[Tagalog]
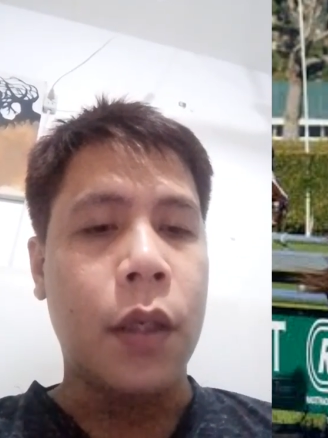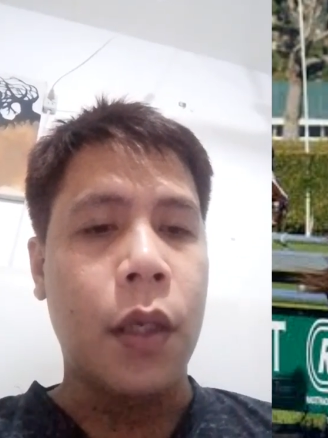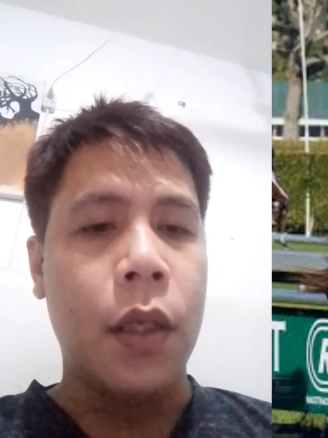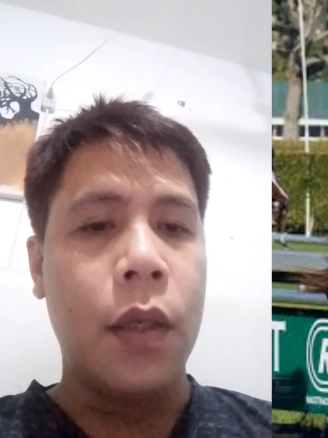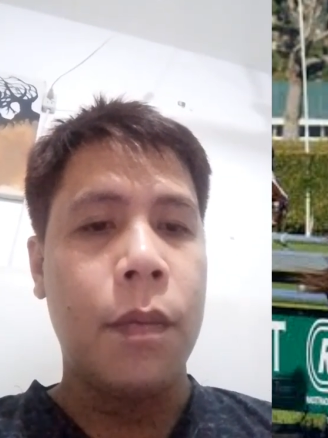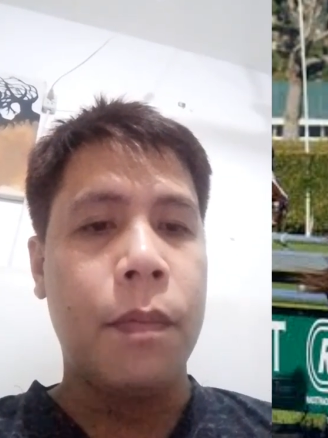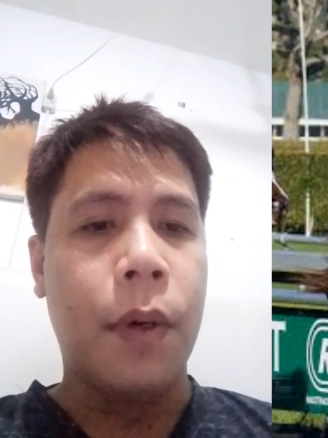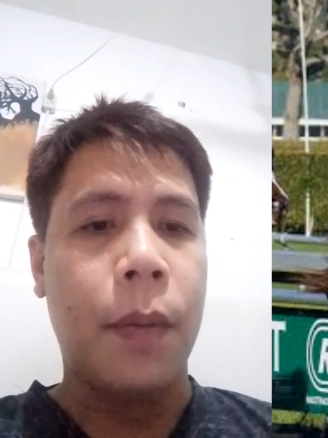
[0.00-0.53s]

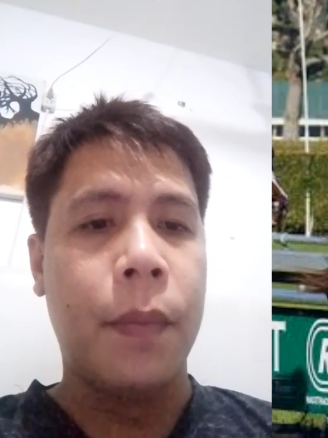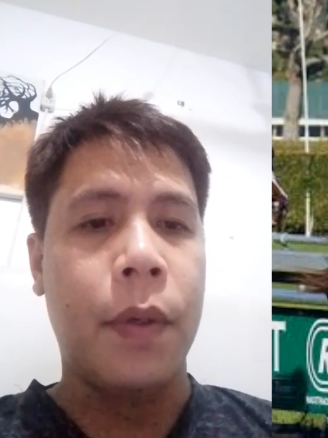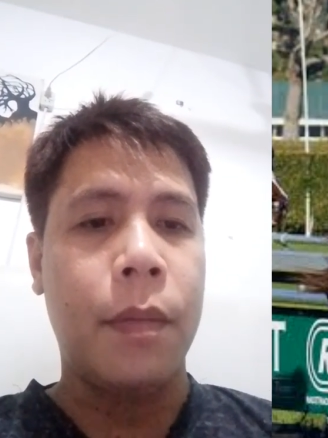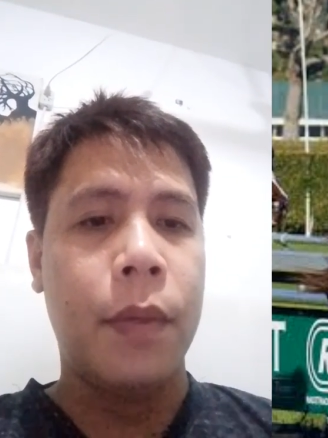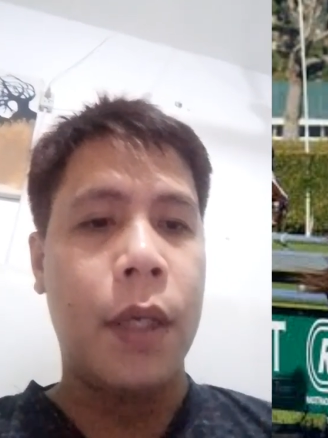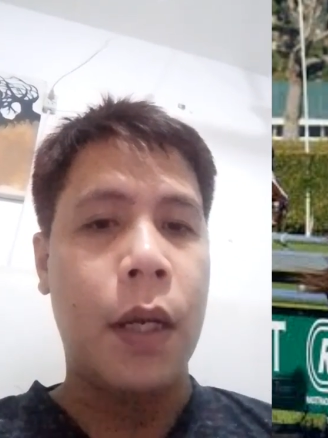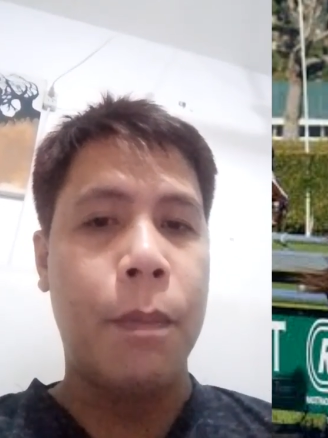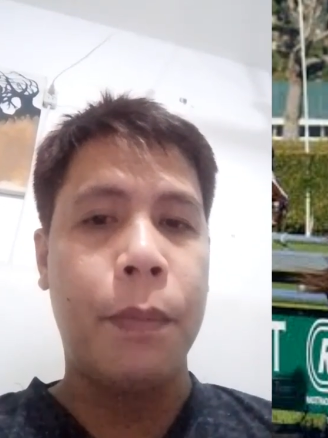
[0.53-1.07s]
3. Pang
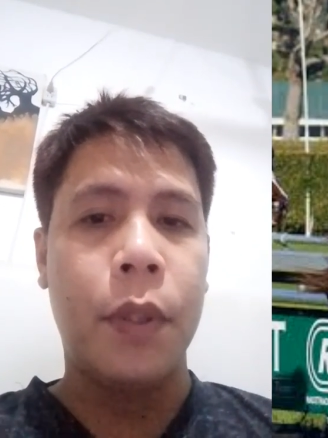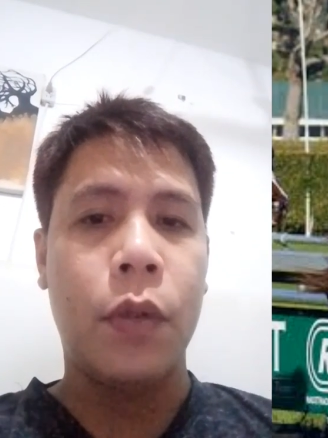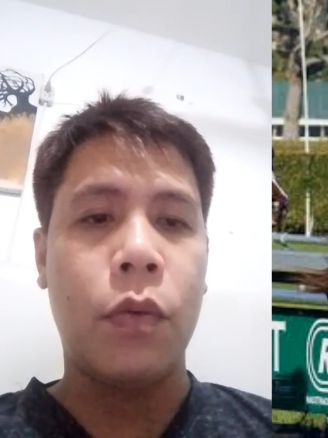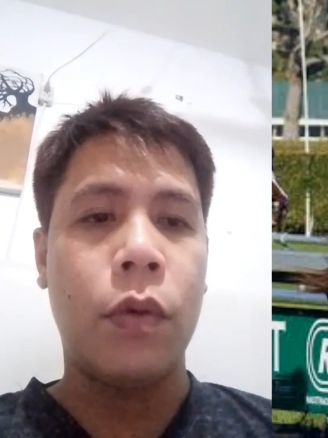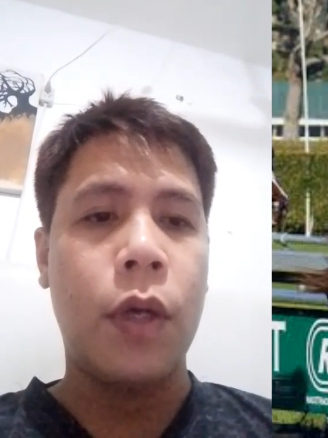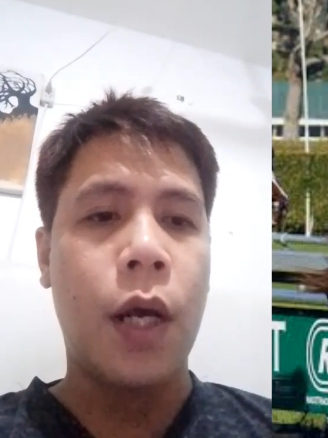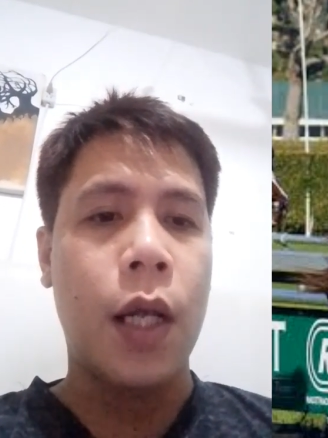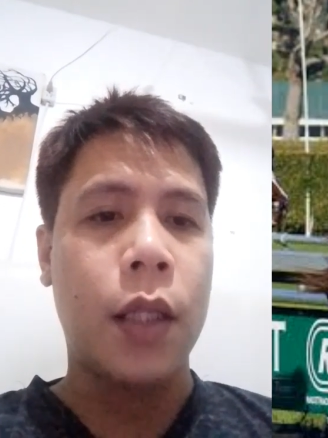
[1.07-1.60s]
permirap,
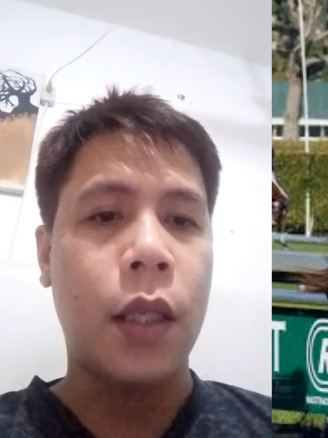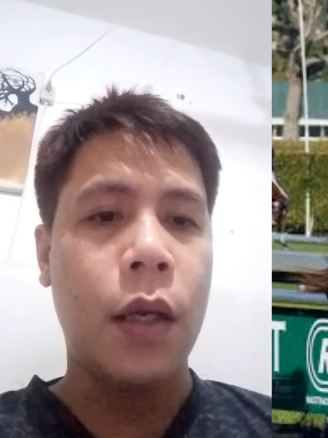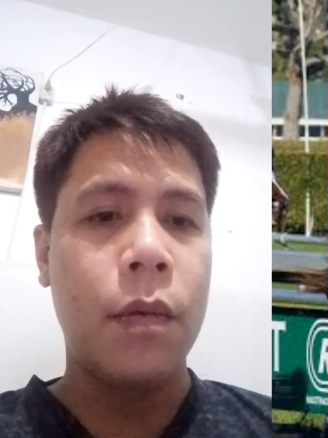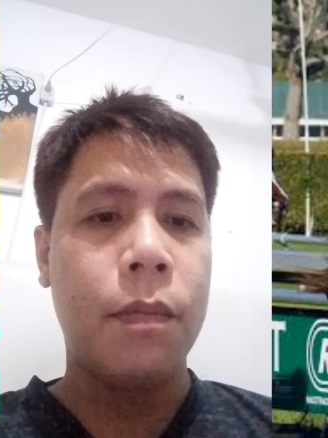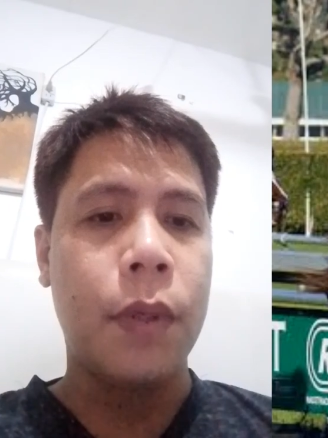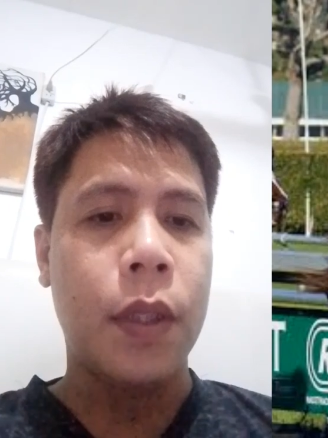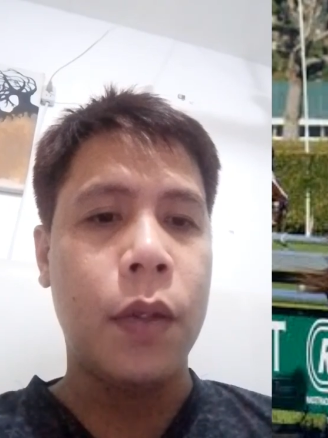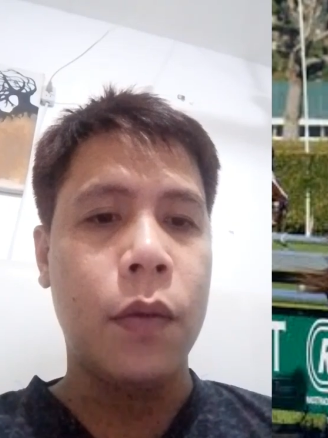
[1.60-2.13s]
pitong
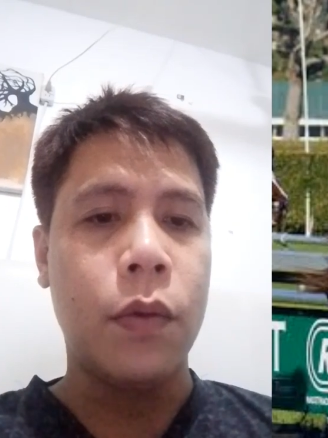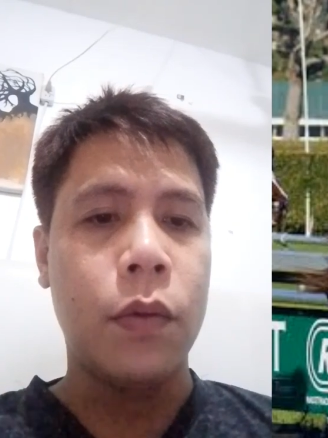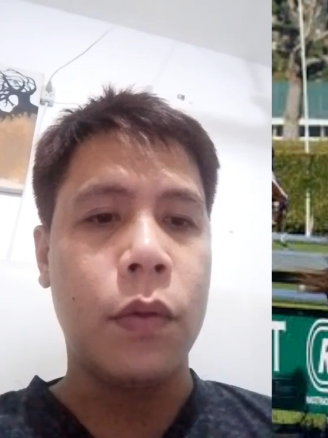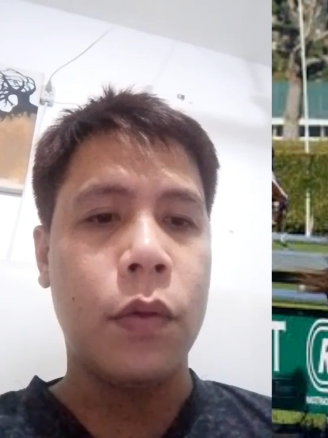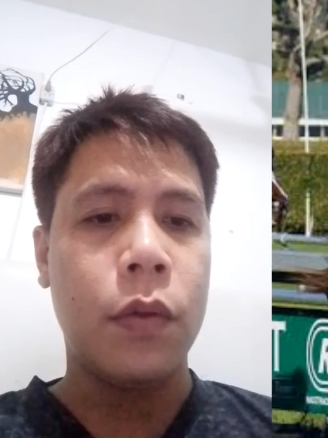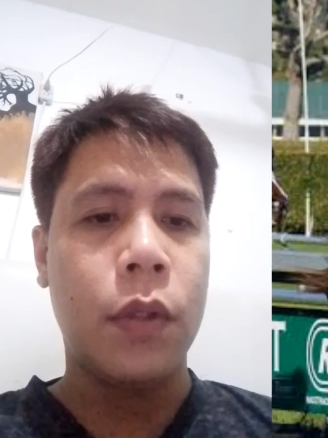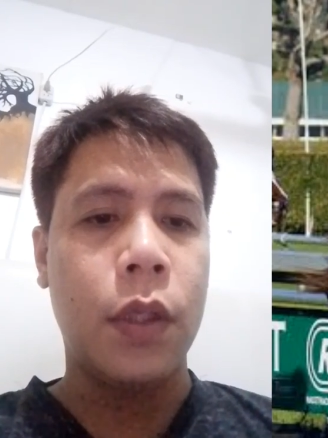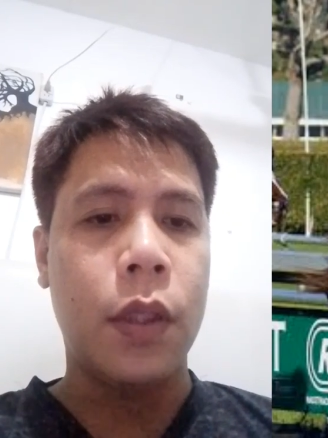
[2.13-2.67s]
gatang,
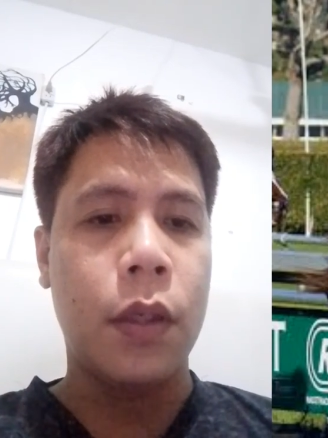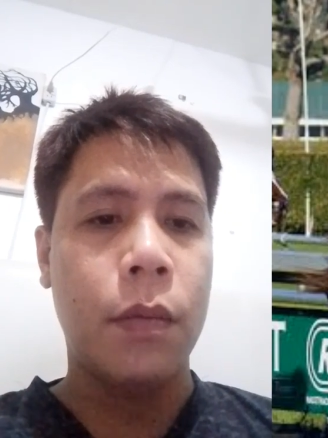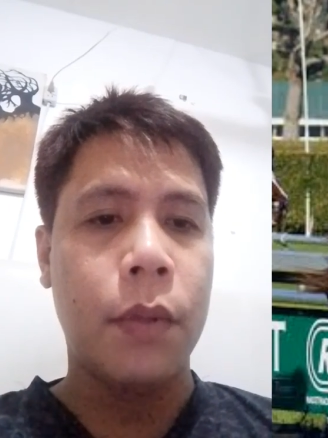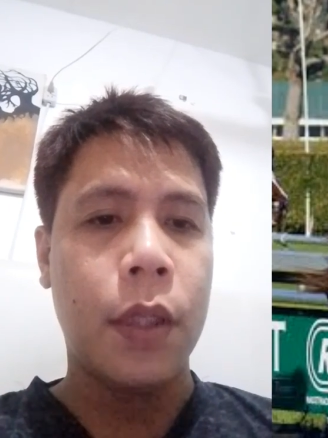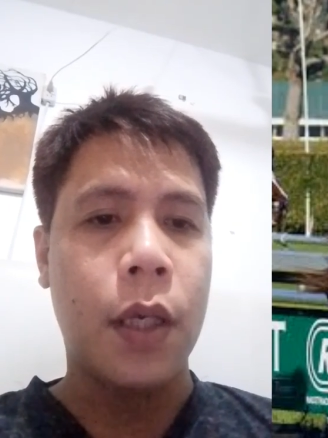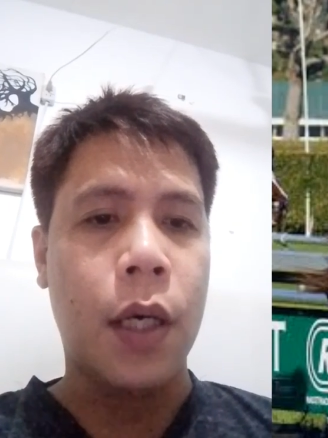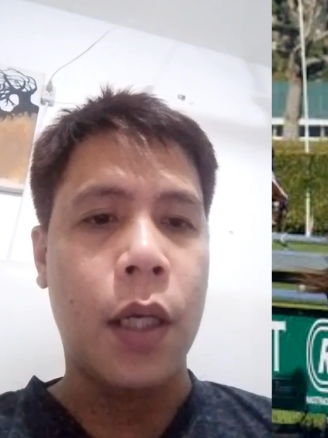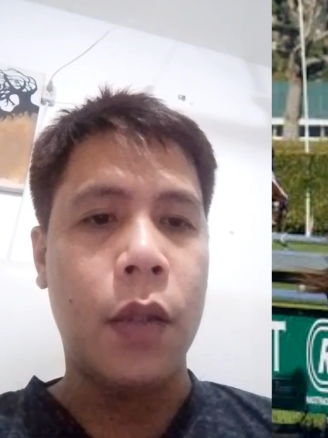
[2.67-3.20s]
panigundo,
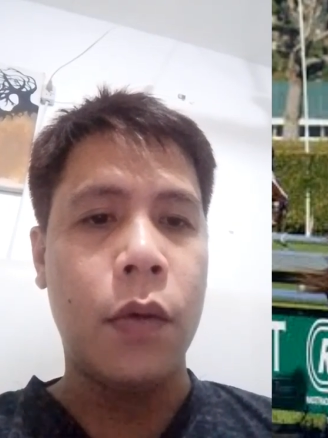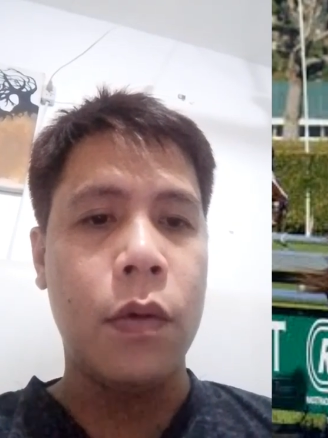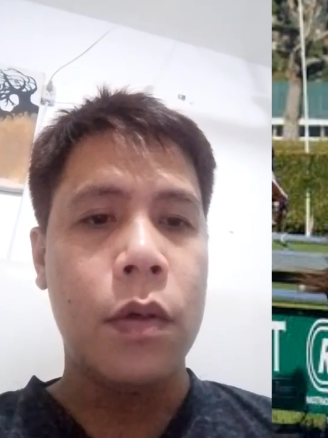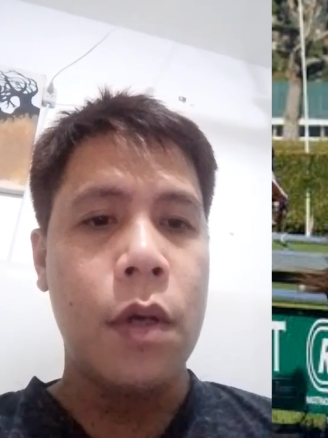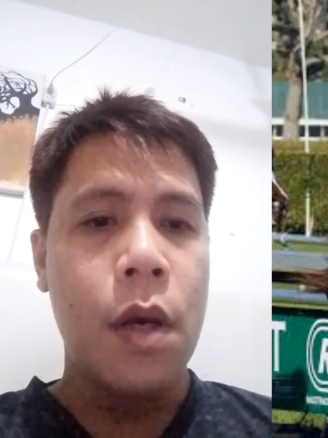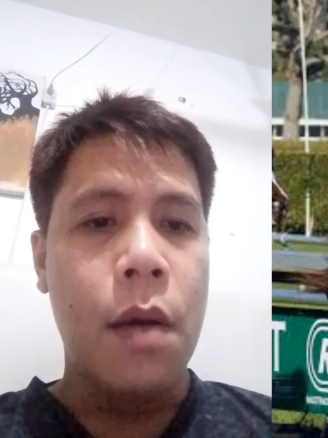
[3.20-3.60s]
determinado.